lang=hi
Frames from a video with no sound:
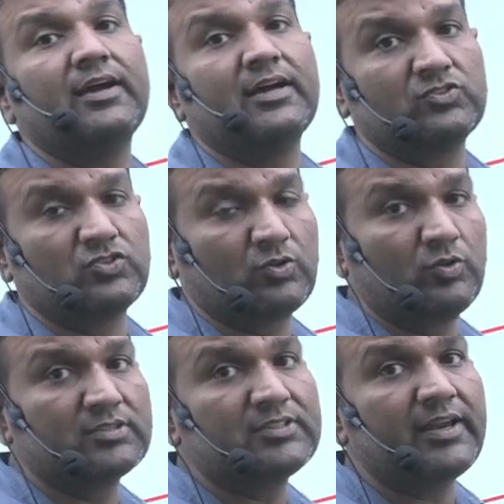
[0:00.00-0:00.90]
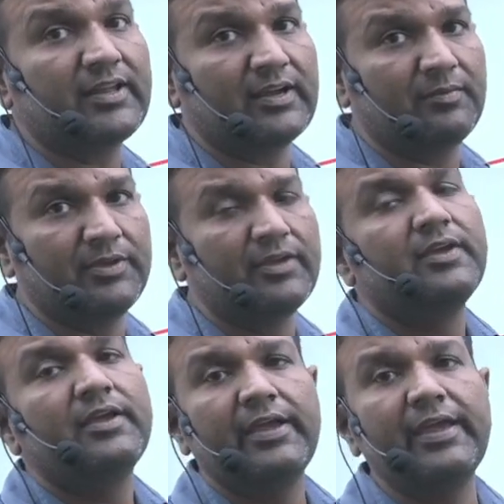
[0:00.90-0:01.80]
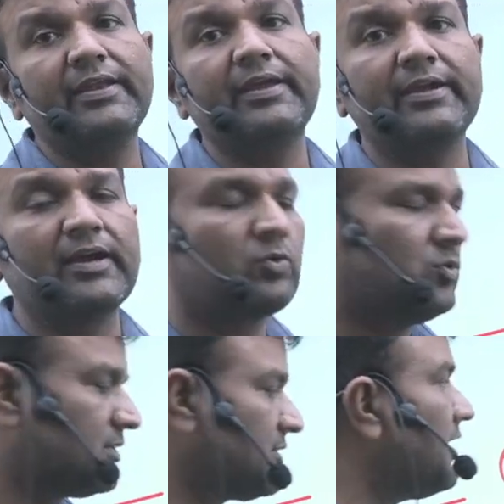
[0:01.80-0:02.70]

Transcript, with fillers: आंसर कौन सा रहेगा भी ए रहेगा कौन सा